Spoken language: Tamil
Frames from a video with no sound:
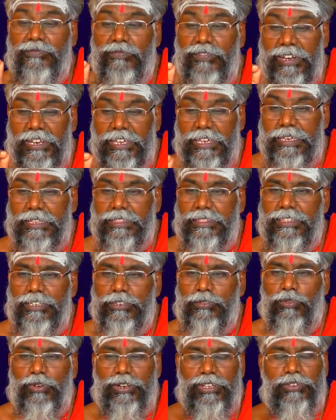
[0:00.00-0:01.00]
விரயத்தை
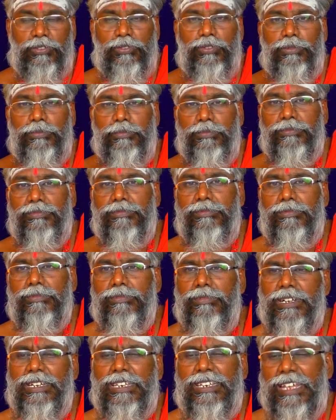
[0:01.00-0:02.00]
குறைக்கும்
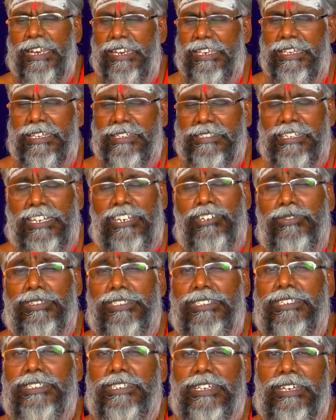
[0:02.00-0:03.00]
வண்டி நிறைய செலவு
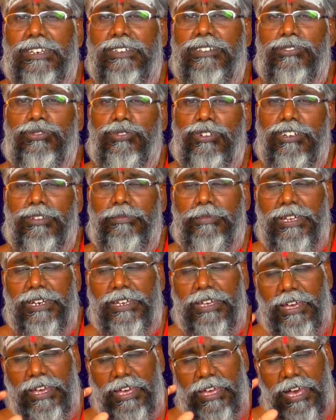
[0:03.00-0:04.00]
வச்சுக்கிட்டே இருக்குன்னு சொல்கிறோம்
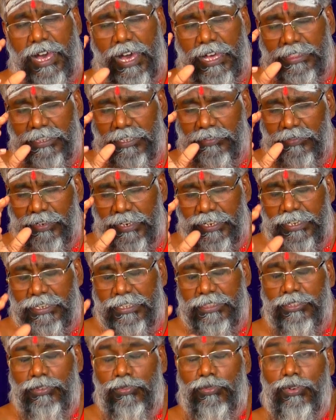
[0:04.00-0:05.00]
பாருங்கள் அந்த
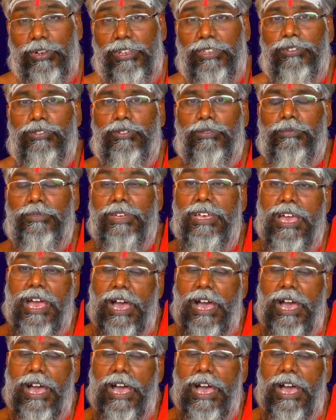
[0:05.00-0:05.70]
விரயத்தை குறைக்கும்